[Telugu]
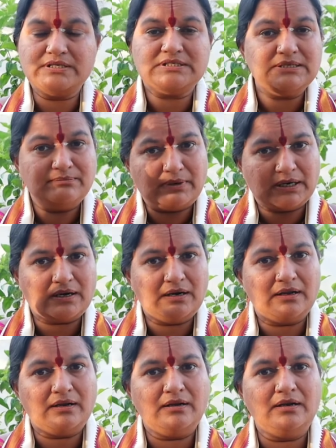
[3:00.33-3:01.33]
వేసి
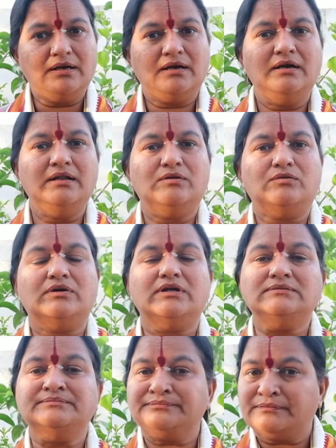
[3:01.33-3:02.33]
బట్టలన్నిటిని
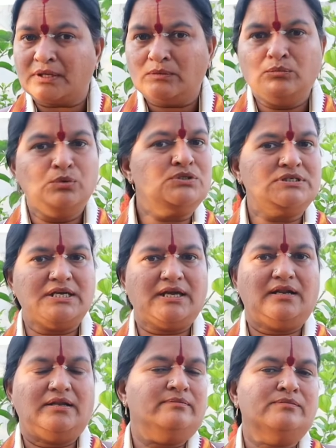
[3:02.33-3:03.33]
కూడా
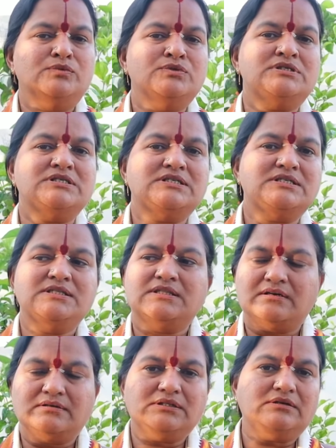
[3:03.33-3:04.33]
ముంచేయాలి ముంచేసిన
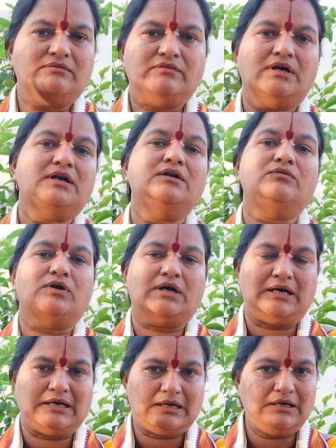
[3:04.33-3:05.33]
తర్వాత బాటిల్
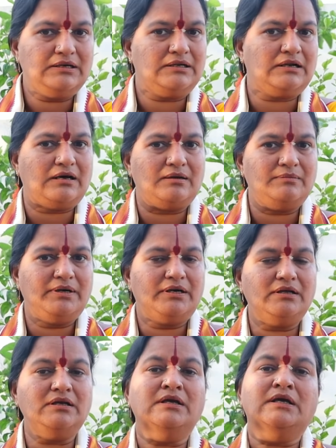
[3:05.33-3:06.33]
ఒక అరగంట
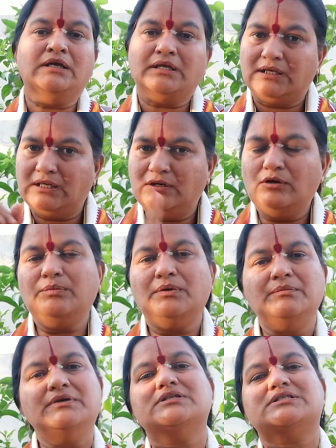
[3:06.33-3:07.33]
నానబెట్టి ఈ
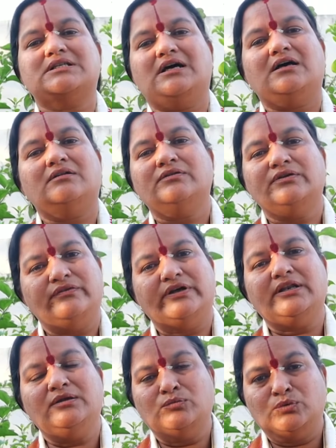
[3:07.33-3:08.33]
లోపల మీరు స్నానం
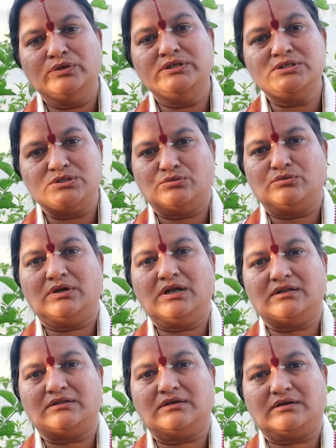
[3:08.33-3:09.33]
ఇవన్నీ ముగించుకున్న
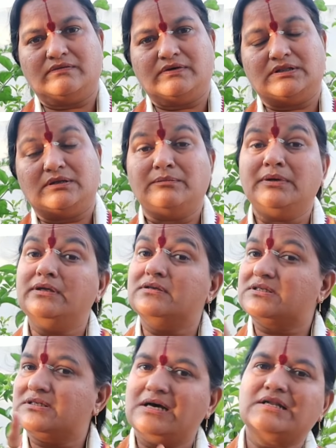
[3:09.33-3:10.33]
తర్వాత మీరు
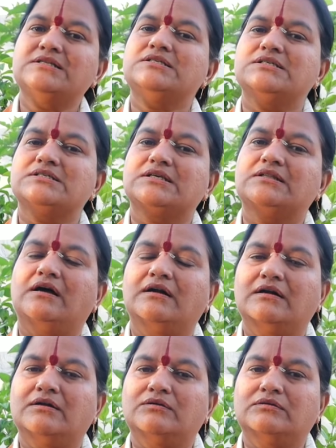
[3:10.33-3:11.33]
స్నానం చేసే
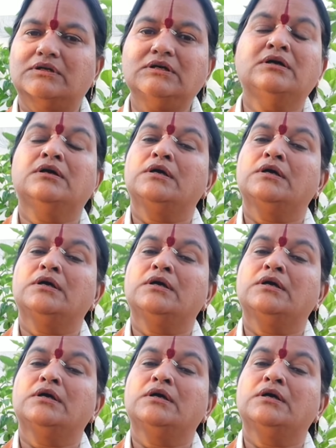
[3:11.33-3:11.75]
దాంట్లో కూడా